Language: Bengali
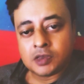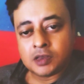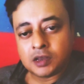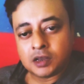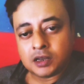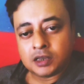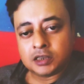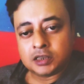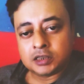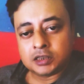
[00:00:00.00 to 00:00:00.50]

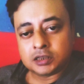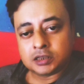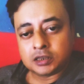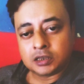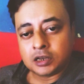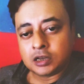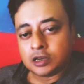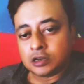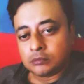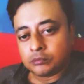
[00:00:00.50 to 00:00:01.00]
ঠিক আছে
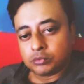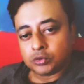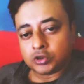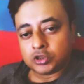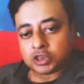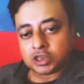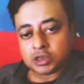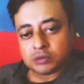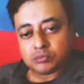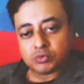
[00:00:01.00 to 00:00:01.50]

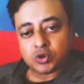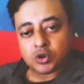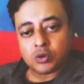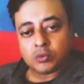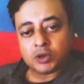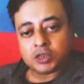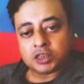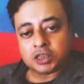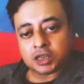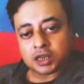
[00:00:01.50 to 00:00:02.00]

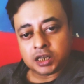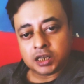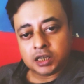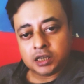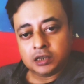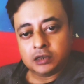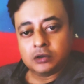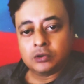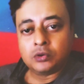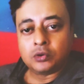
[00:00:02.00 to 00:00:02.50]
পশ্চিমবঙ্গবাসীরাই
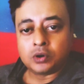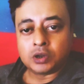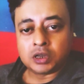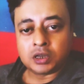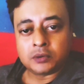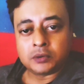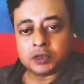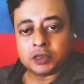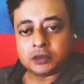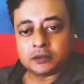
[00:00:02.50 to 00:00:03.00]
করে
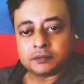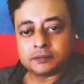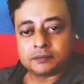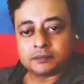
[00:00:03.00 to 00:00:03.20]
দেবে